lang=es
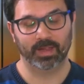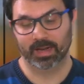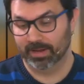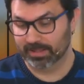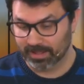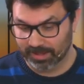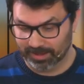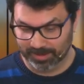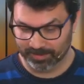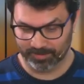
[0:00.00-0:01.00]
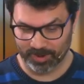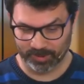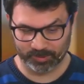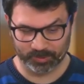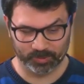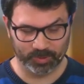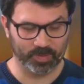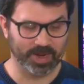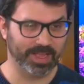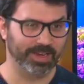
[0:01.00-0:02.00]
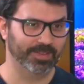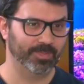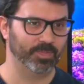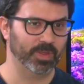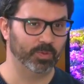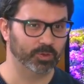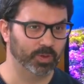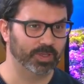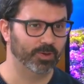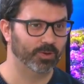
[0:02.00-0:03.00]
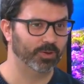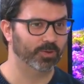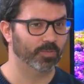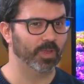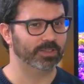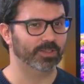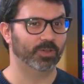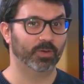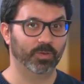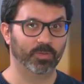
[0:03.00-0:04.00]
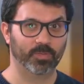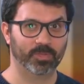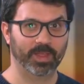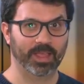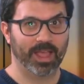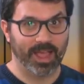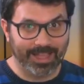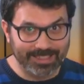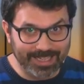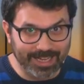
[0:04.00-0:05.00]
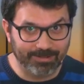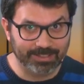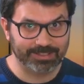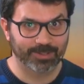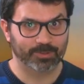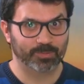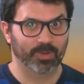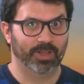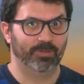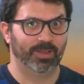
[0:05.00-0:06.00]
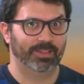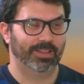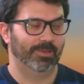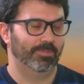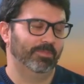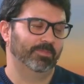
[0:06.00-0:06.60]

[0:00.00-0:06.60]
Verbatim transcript: La verdad es que, bueno, esto es un no parar y por suerte no ha sido, ahora que se acaba este 2020,